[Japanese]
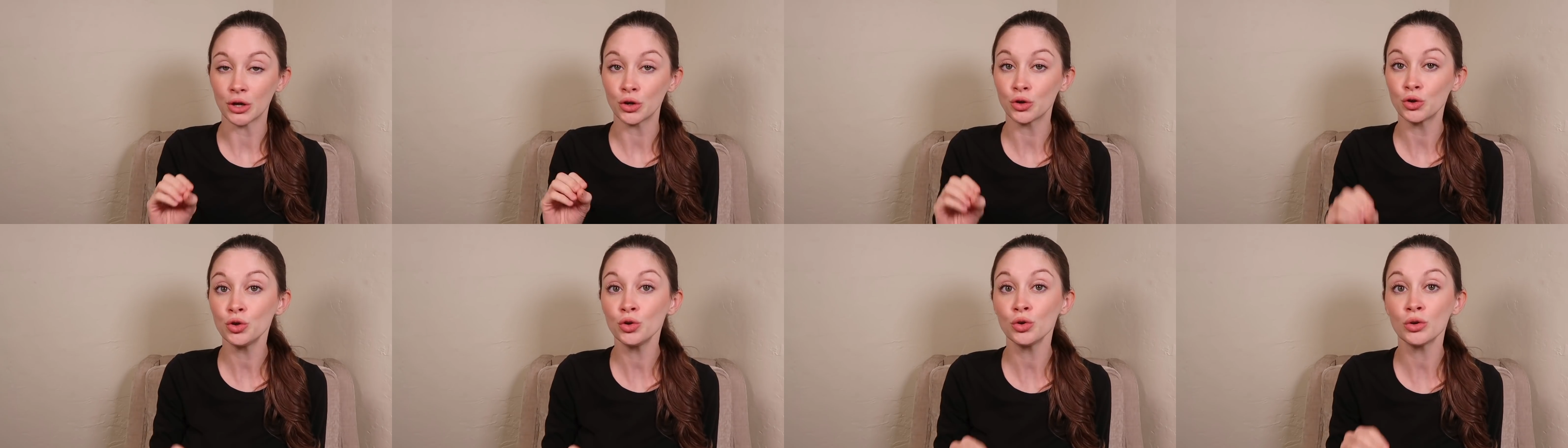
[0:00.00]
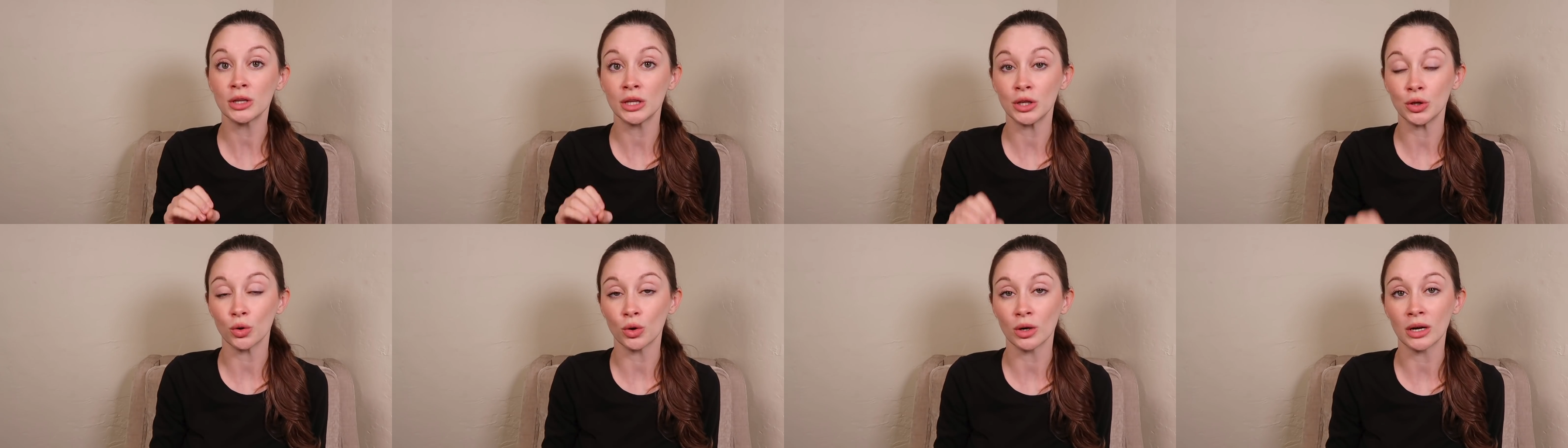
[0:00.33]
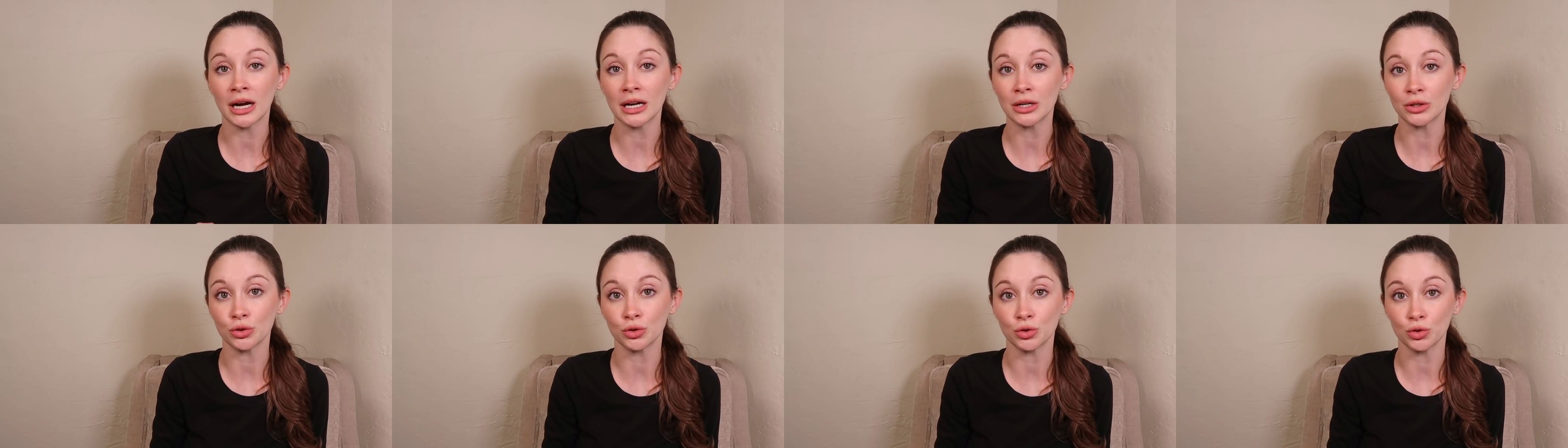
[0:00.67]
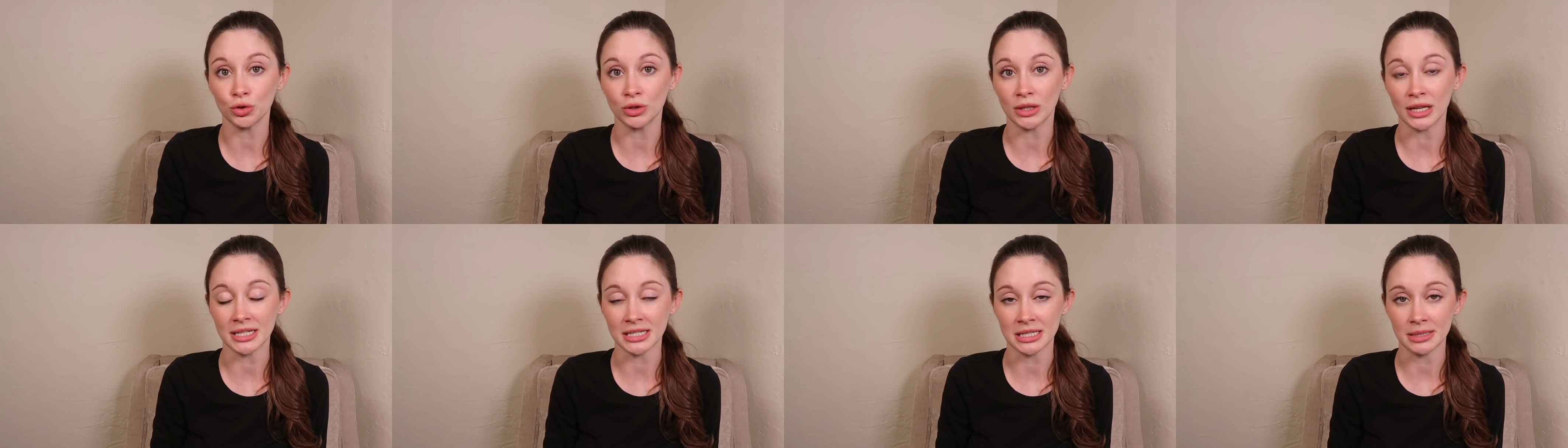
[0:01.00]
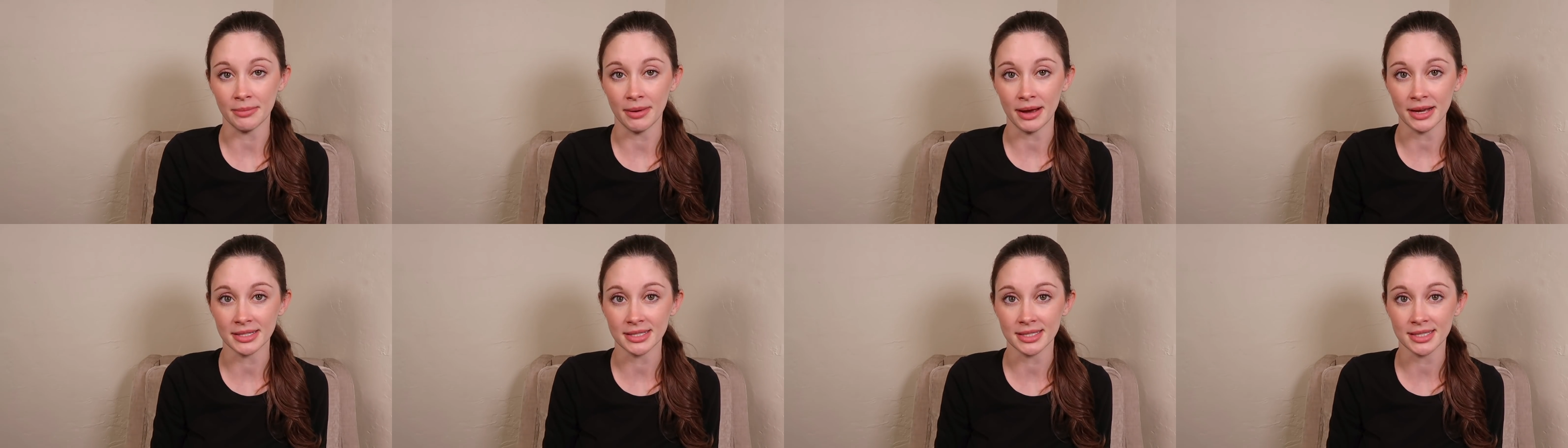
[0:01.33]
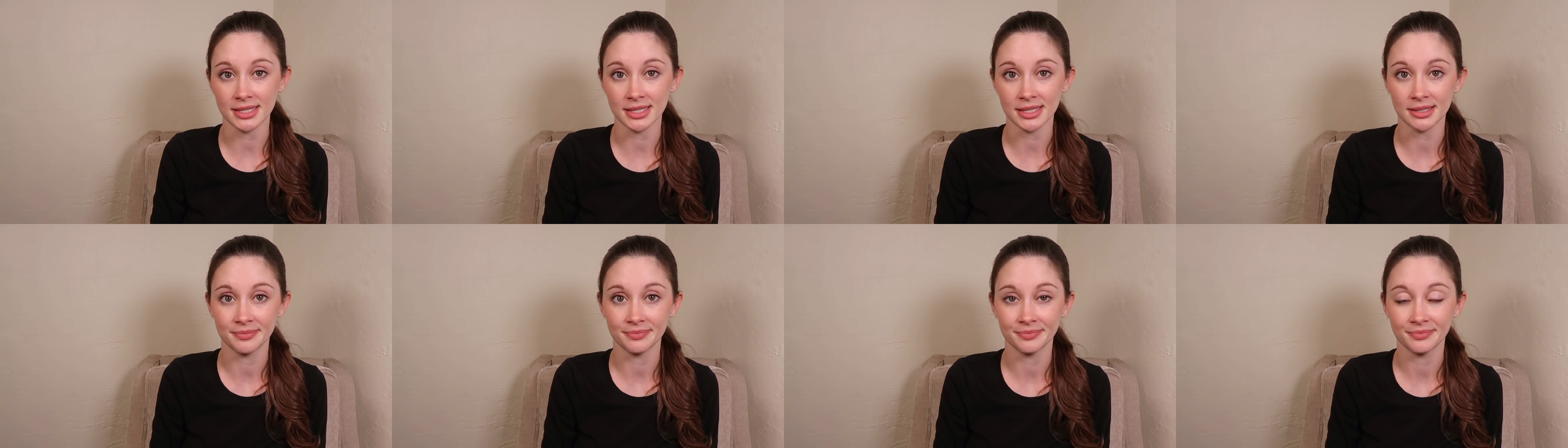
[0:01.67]
空気を軽く出しま
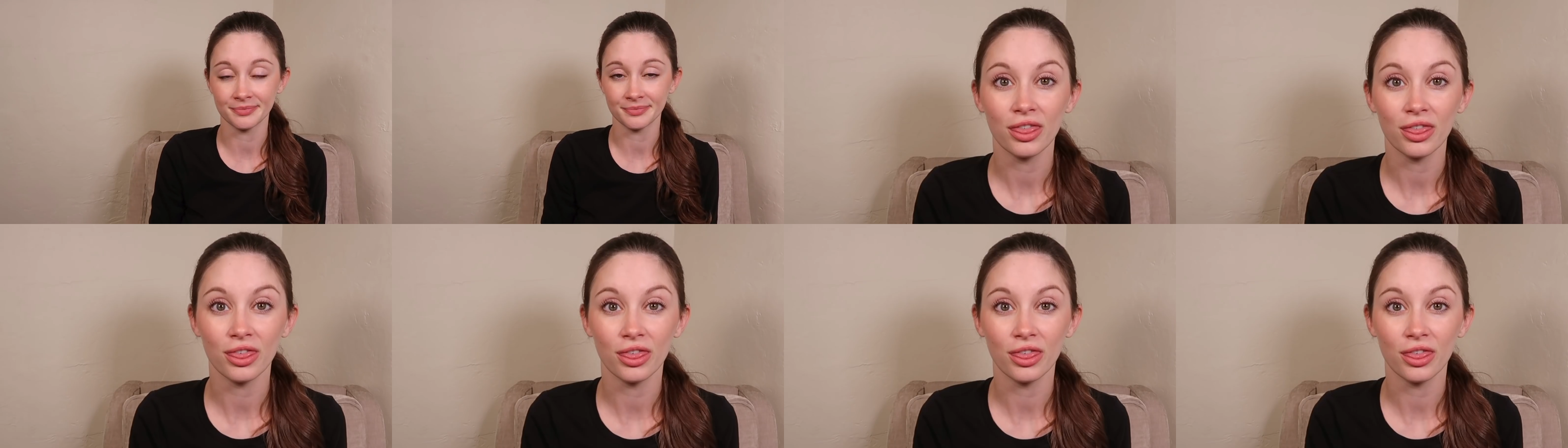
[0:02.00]
す。